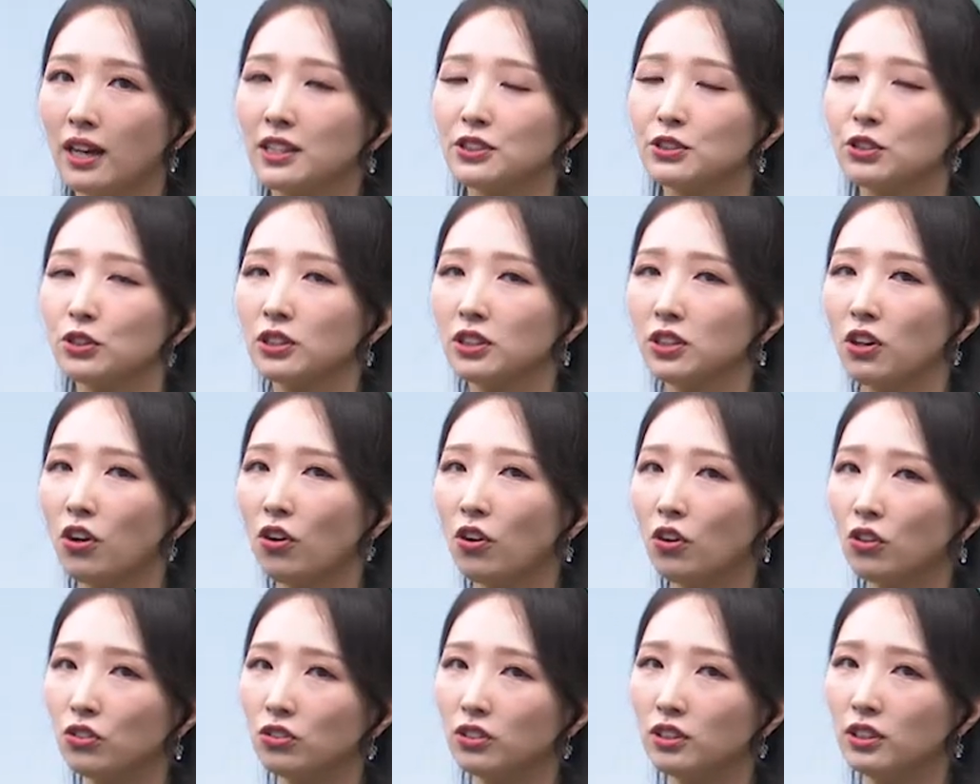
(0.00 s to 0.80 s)
그래서 그런
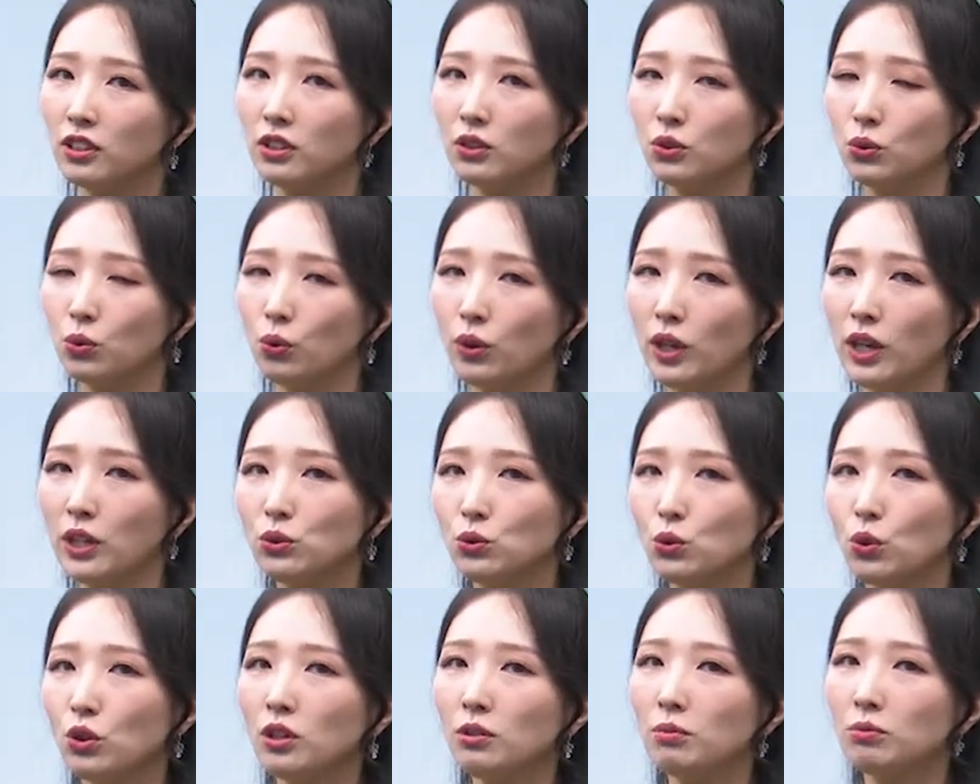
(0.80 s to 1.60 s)
것들을 통해
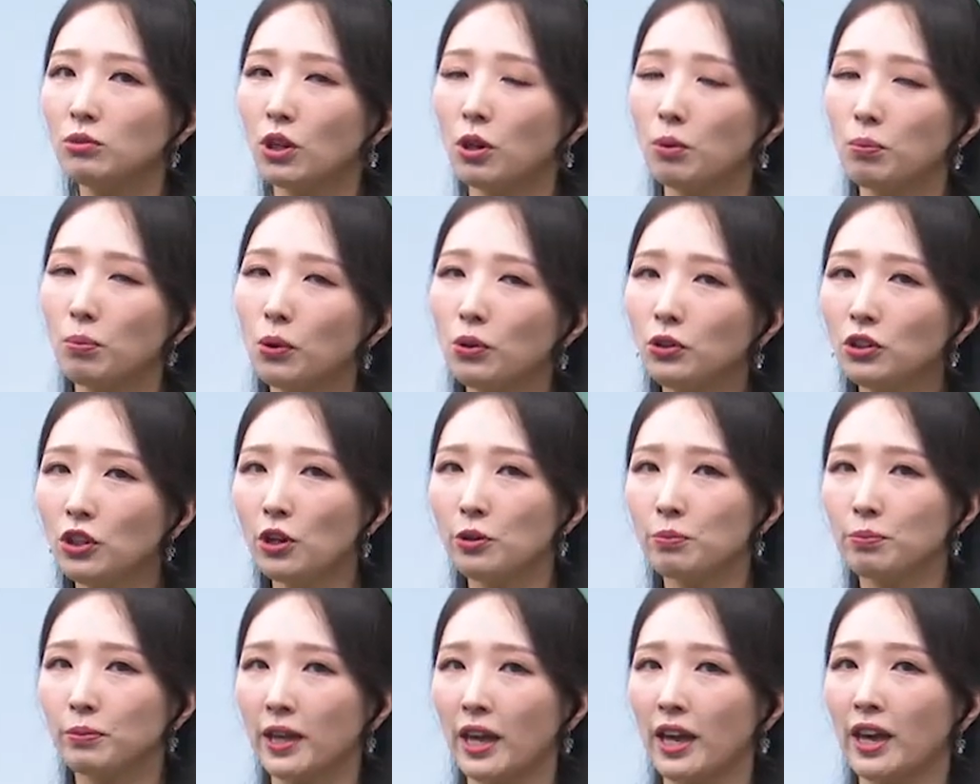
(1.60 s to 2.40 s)
조금 더
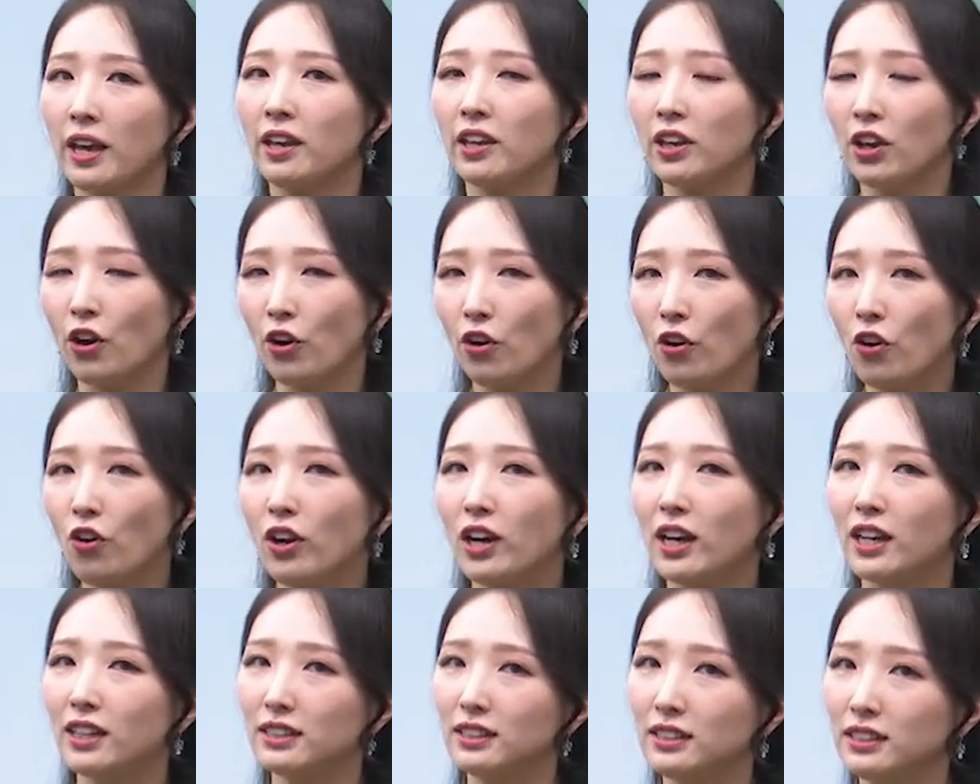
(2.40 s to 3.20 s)
폭넓게 여러
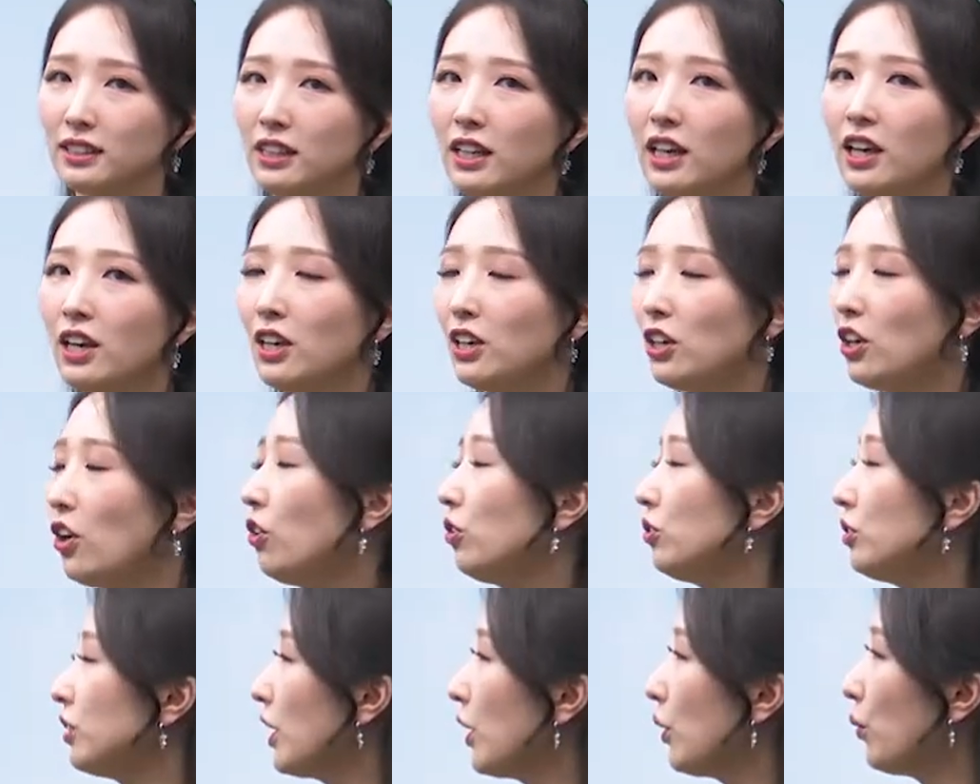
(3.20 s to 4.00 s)
가지
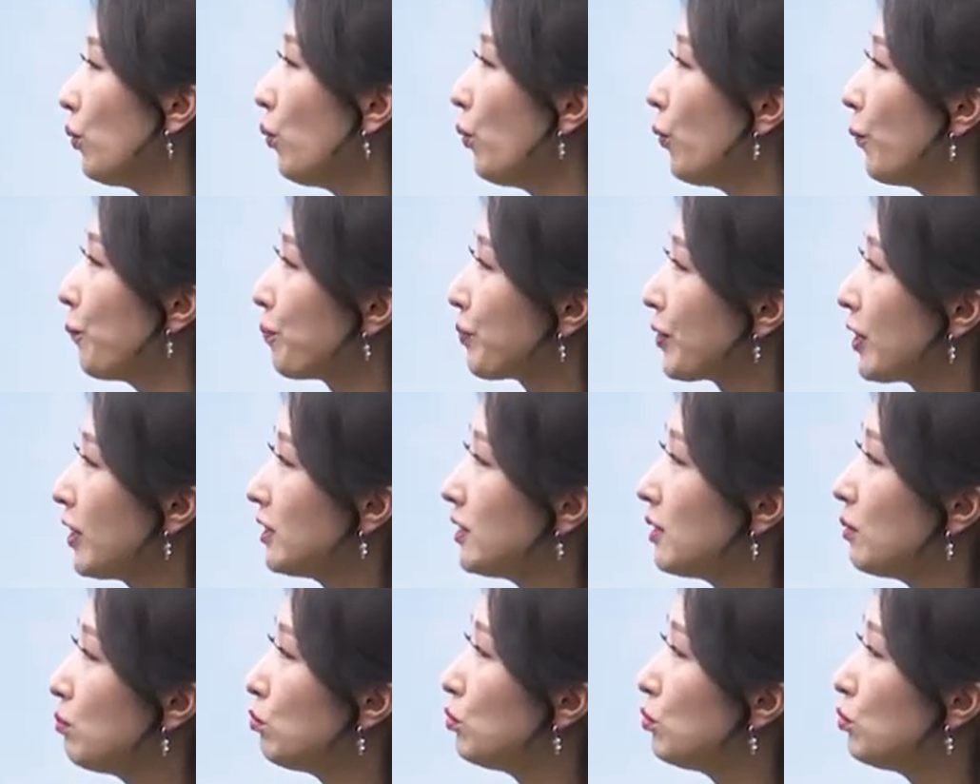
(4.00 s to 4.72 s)
형태로 이제